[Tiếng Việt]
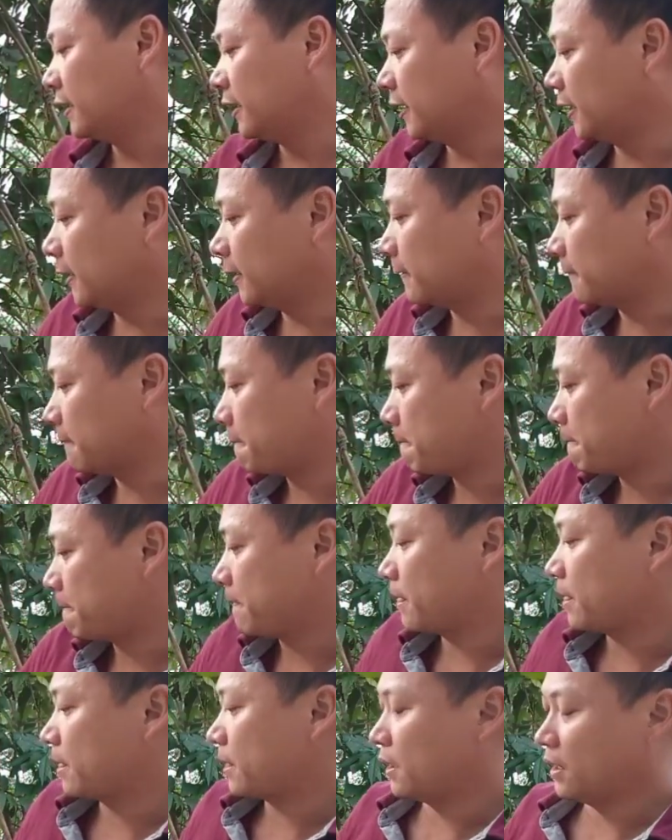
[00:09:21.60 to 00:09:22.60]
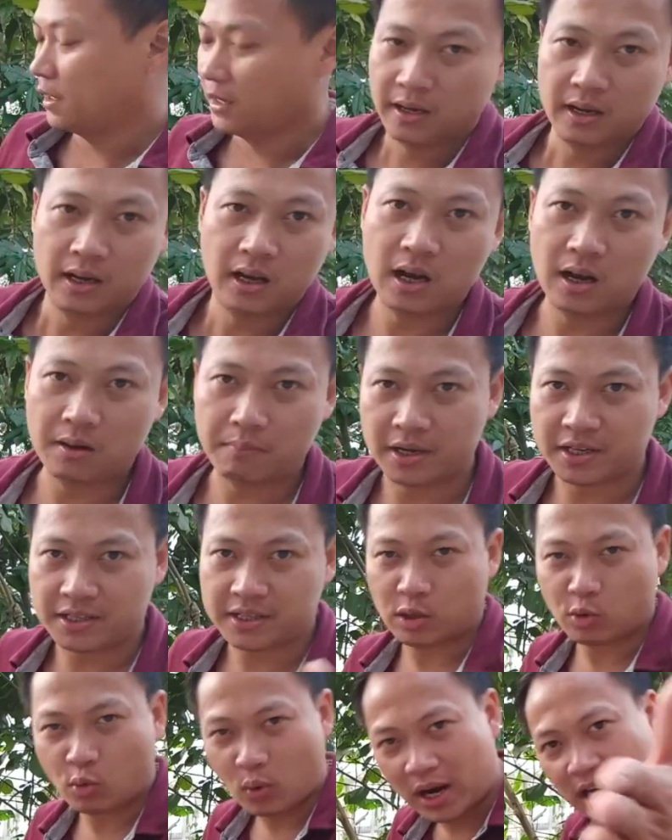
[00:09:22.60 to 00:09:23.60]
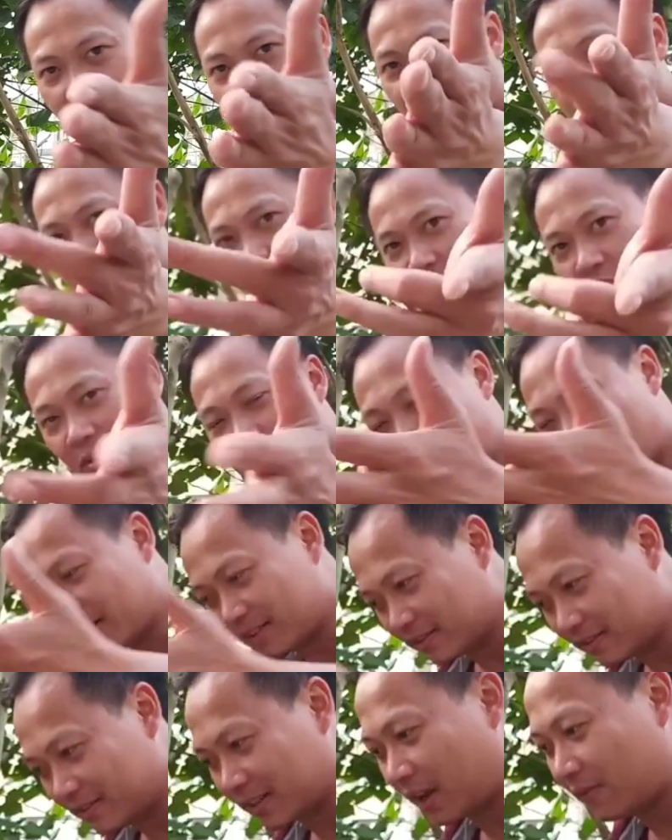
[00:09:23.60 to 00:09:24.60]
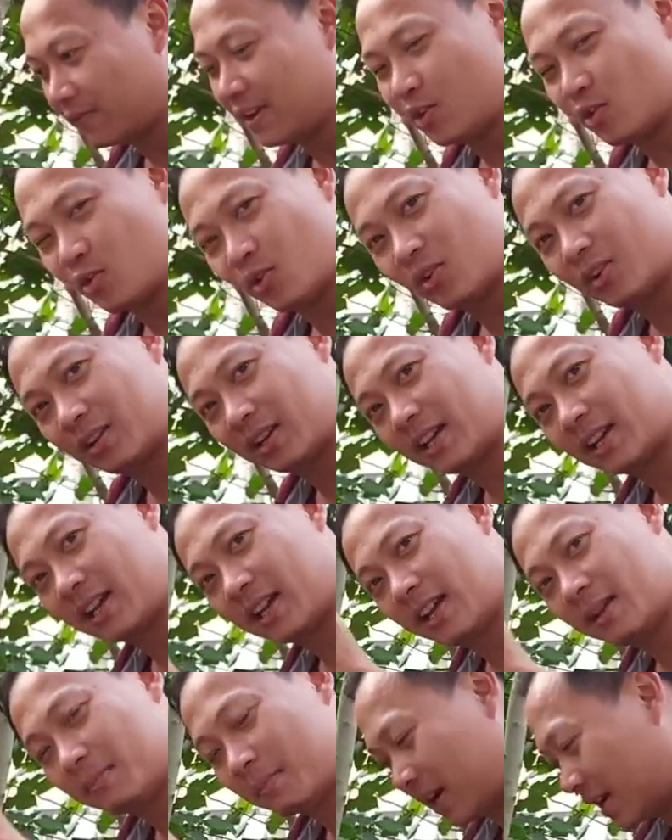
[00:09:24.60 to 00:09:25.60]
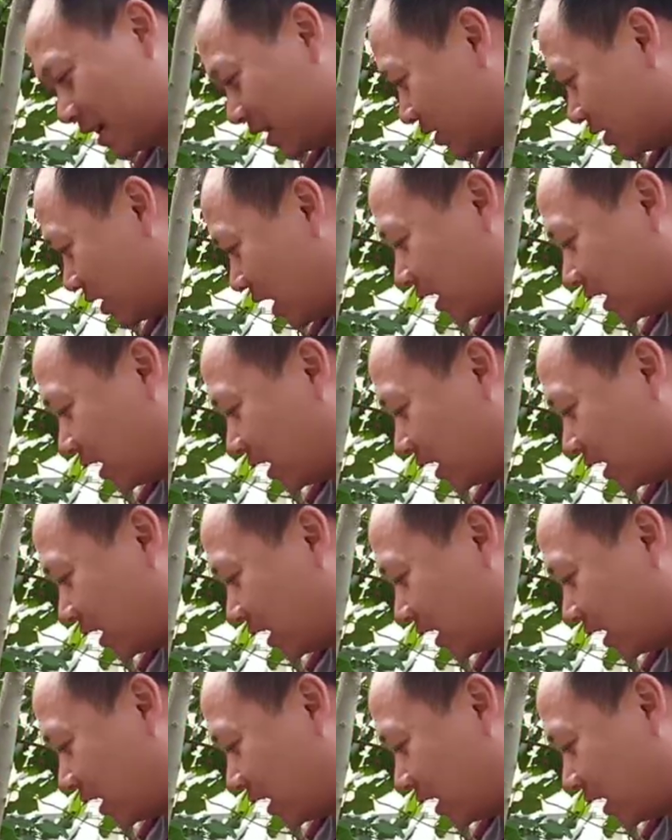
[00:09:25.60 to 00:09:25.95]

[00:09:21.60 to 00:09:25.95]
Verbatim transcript: thế thì à, mình sẽ quay lại cho các bạn cái video cái cái màn hình nó